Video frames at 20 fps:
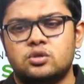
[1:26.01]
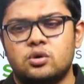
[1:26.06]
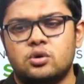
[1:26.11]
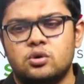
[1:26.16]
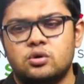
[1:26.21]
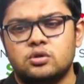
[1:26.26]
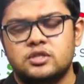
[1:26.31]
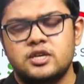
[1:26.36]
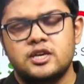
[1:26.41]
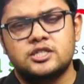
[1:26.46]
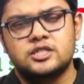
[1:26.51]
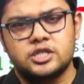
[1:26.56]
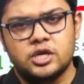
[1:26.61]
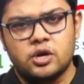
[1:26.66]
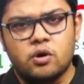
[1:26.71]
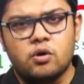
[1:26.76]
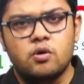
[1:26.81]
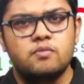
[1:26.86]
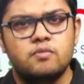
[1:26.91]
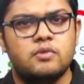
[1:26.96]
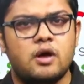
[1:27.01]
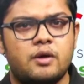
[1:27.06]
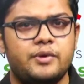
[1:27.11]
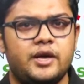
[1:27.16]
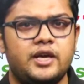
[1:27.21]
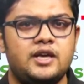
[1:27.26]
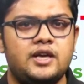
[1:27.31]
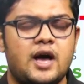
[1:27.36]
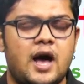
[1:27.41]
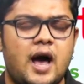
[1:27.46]
তো ঠিক
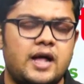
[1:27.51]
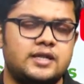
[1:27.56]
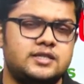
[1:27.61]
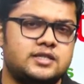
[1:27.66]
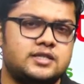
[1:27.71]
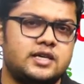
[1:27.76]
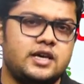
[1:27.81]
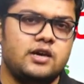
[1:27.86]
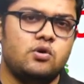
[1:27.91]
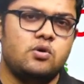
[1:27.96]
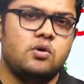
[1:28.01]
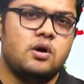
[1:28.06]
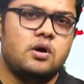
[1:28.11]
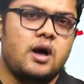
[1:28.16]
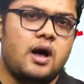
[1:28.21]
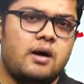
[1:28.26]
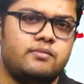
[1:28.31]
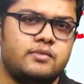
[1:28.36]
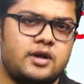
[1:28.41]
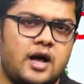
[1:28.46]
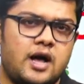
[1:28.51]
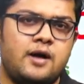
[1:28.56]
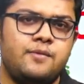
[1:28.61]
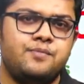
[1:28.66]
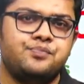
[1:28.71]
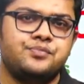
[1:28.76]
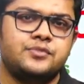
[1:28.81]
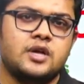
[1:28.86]
সেরকমভাবেই আজকেও আমরা